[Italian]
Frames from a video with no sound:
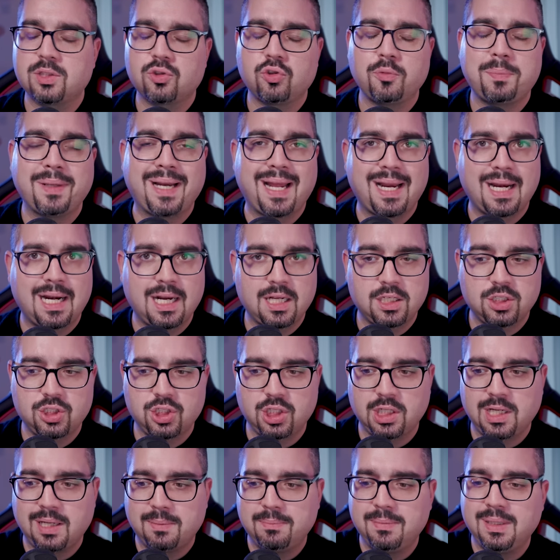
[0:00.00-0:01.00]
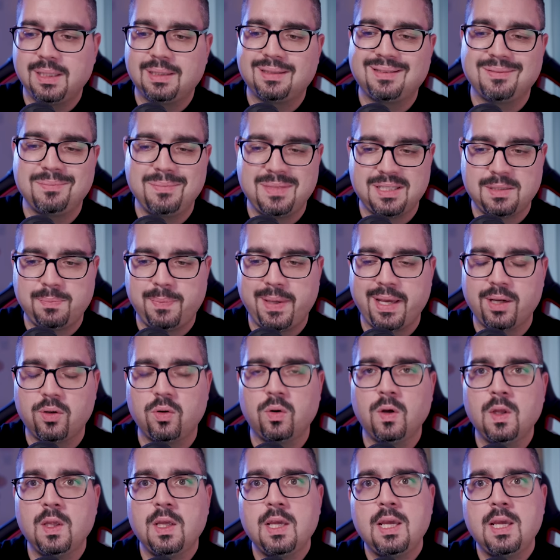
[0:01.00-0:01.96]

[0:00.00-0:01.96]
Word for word: superare la gigabit. Mi spiego.